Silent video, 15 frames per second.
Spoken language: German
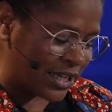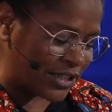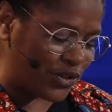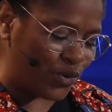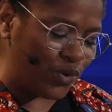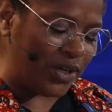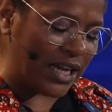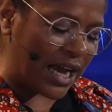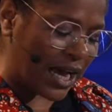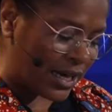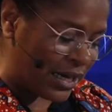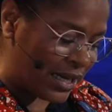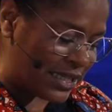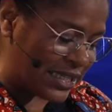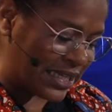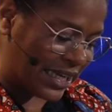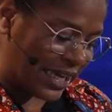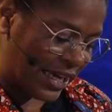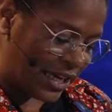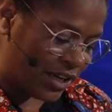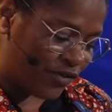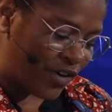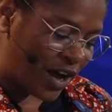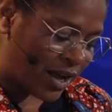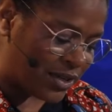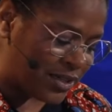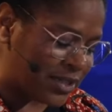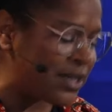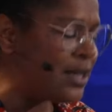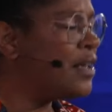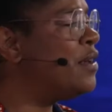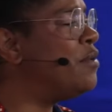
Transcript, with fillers: das Julianas Gegenwart